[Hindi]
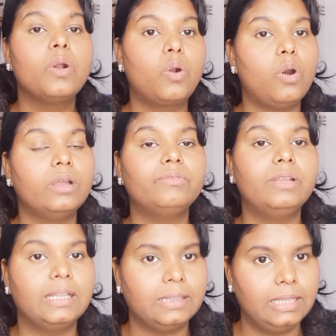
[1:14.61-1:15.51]
कौन
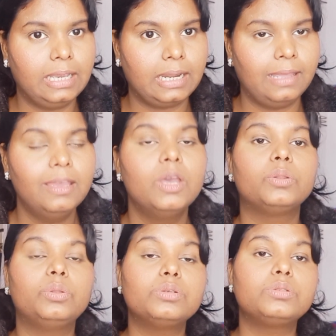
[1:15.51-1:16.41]
विलन दिख रहा है
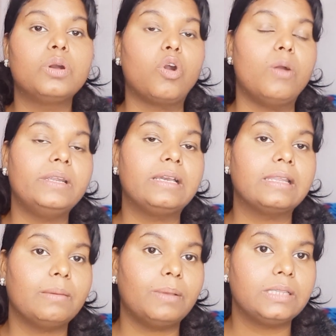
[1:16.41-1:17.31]
तो दोस्तों कमेंट
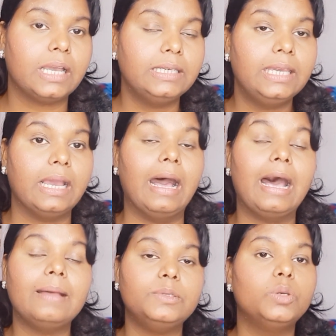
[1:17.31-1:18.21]
करके बताइए
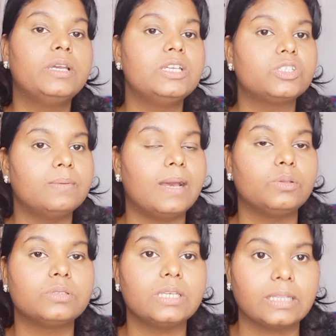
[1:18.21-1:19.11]
आप योगेश की
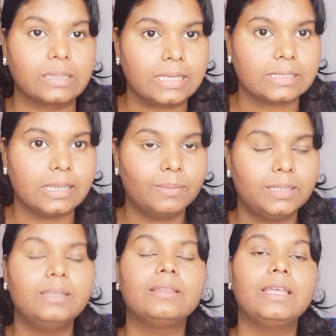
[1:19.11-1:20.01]
बातों से कितना
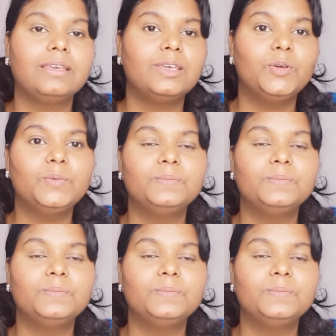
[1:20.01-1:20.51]
सहमत है थैंक यू